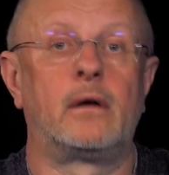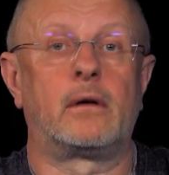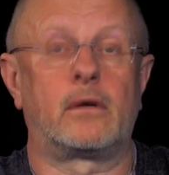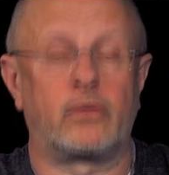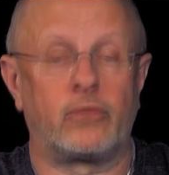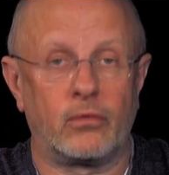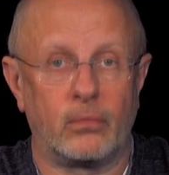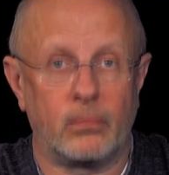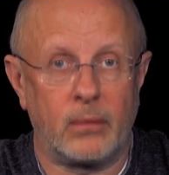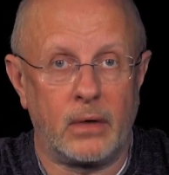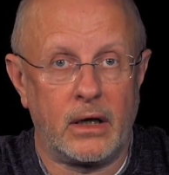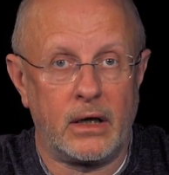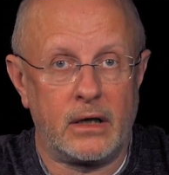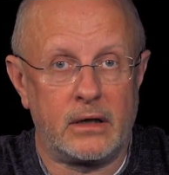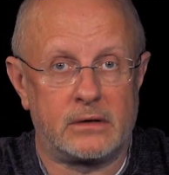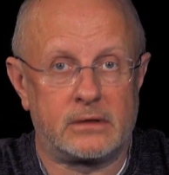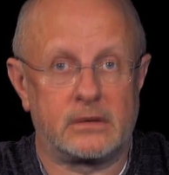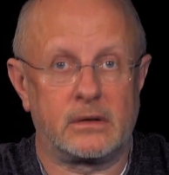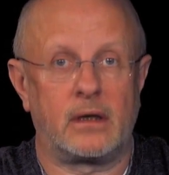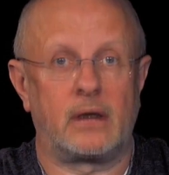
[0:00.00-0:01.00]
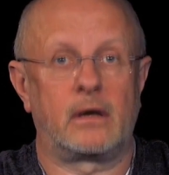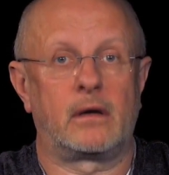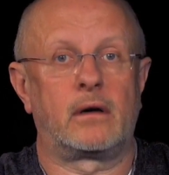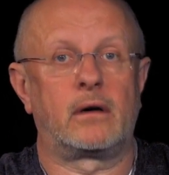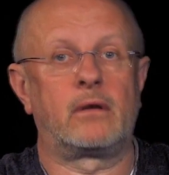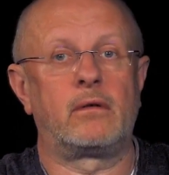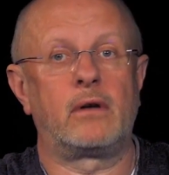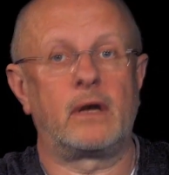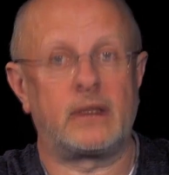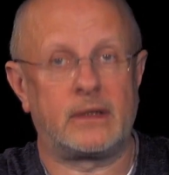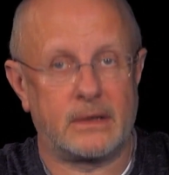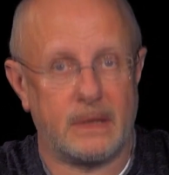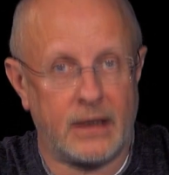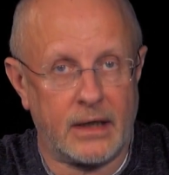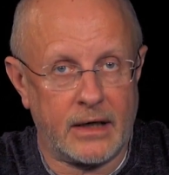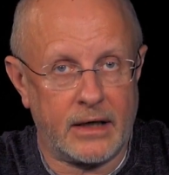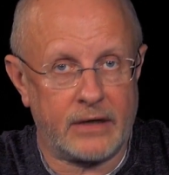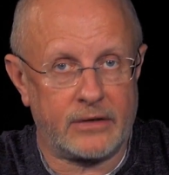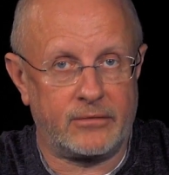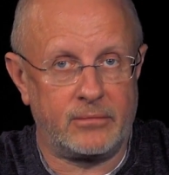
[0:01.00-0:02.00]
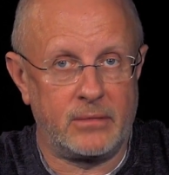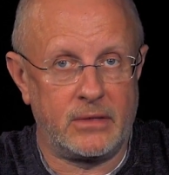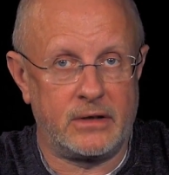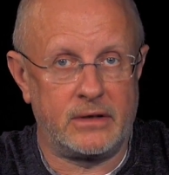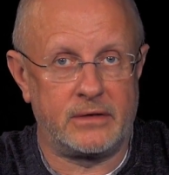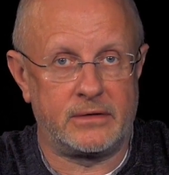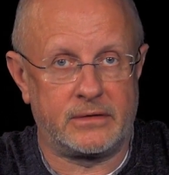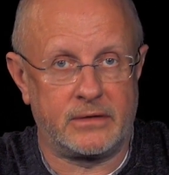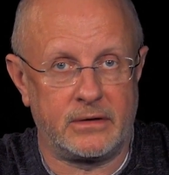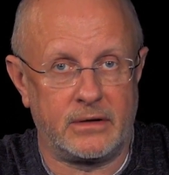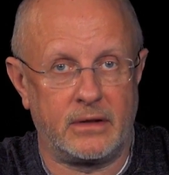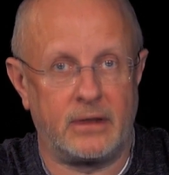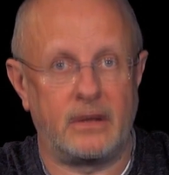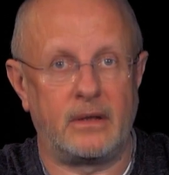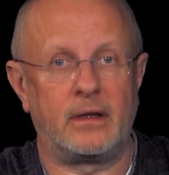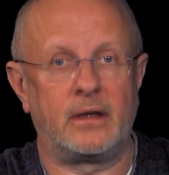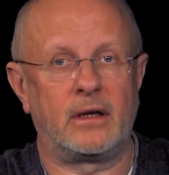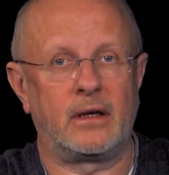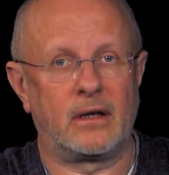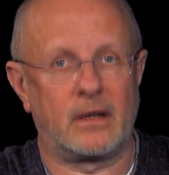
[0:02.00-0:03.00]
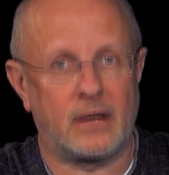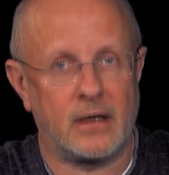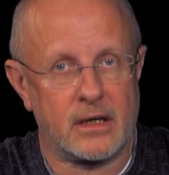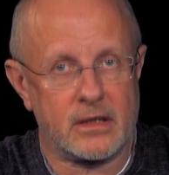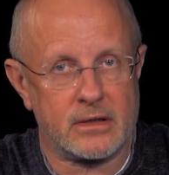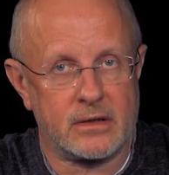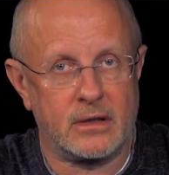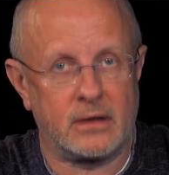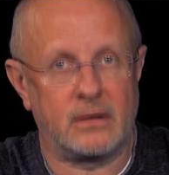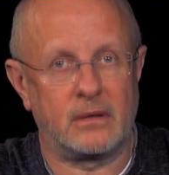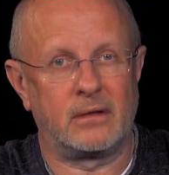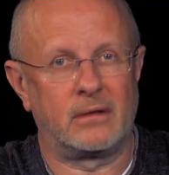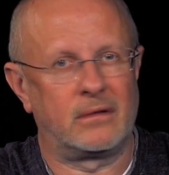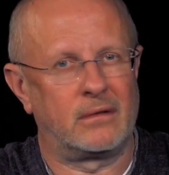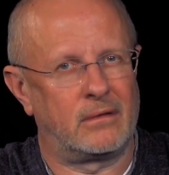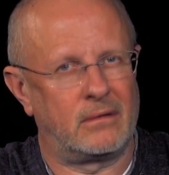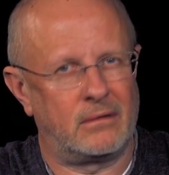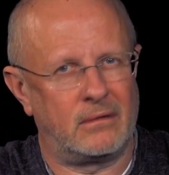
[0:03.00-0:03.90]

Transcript: Разумеется, хватает в медицине и граждан